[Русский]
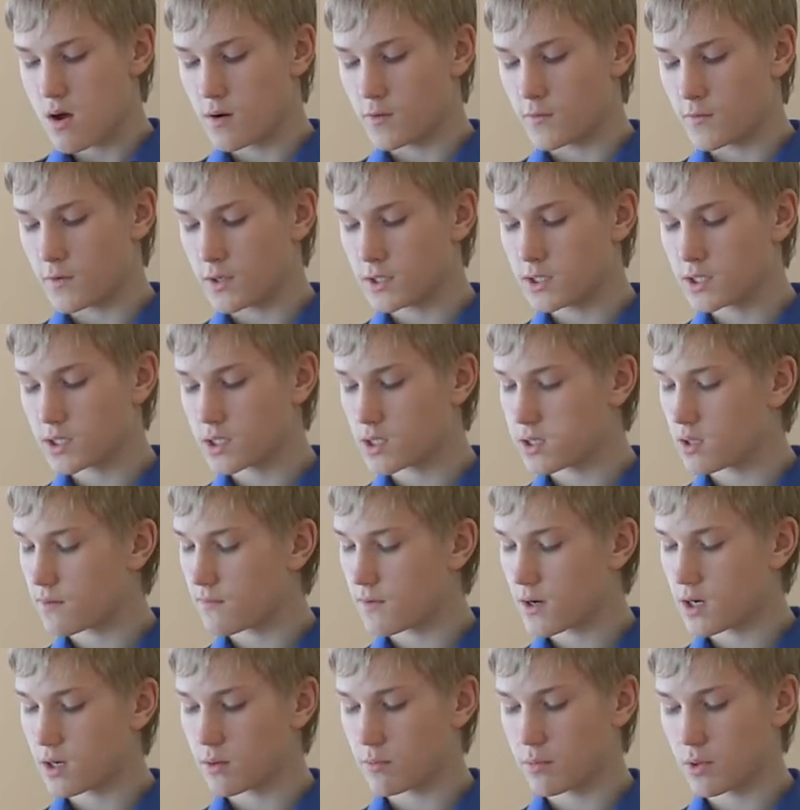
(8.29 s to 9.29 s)
В этих
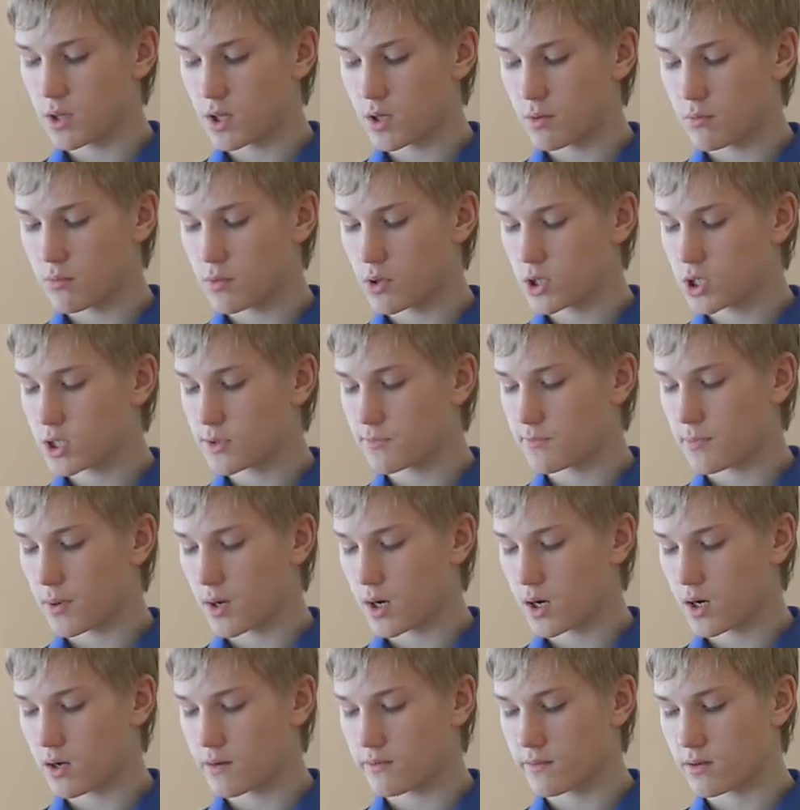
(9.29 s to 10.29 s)
словах было больше
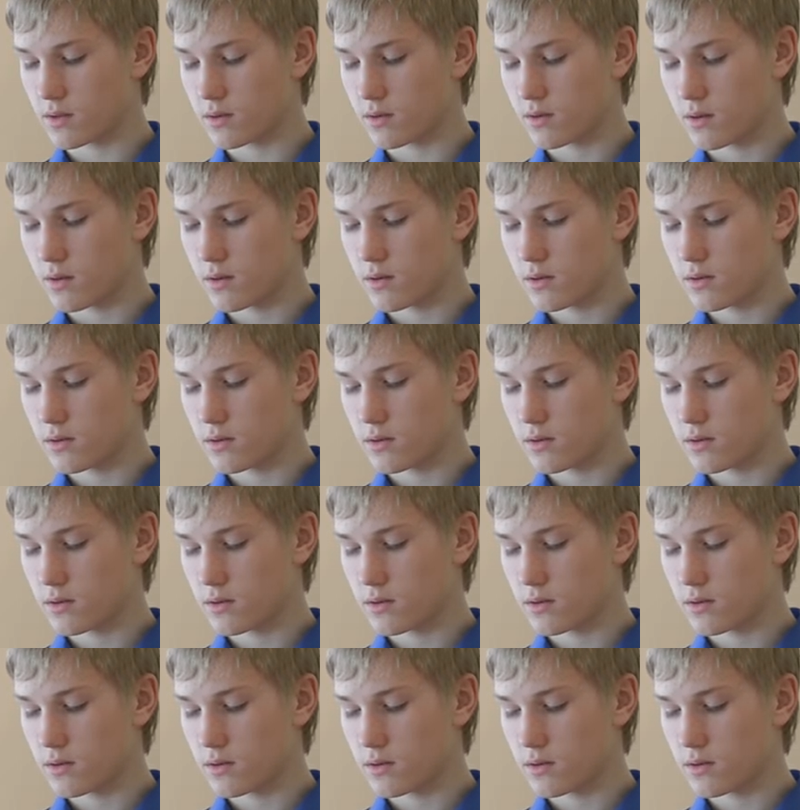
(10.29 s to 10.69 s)
правды,